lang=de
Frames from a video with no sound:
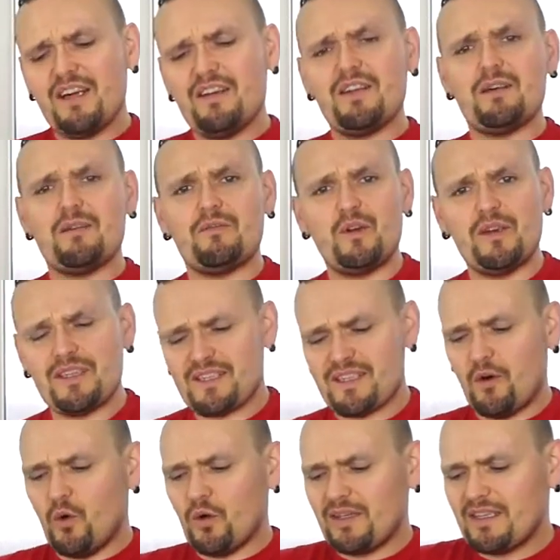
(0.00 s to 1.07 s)
weil wir wollen das
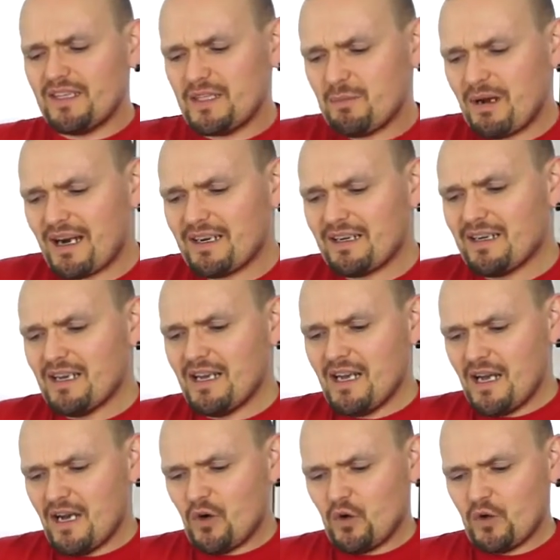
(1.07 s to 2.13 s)
ja ordentlich machen
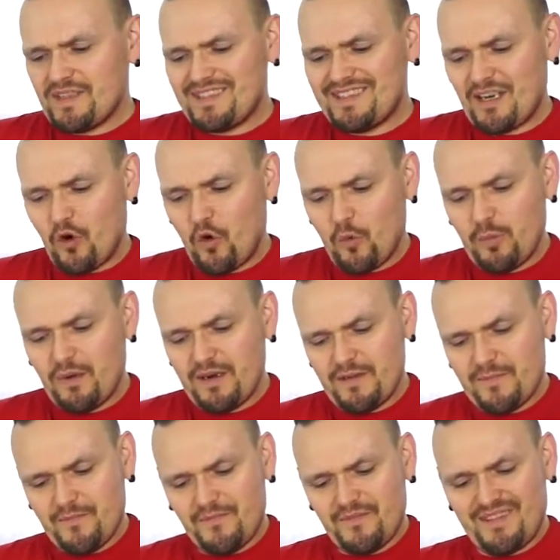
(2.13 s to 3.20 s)
und sauber,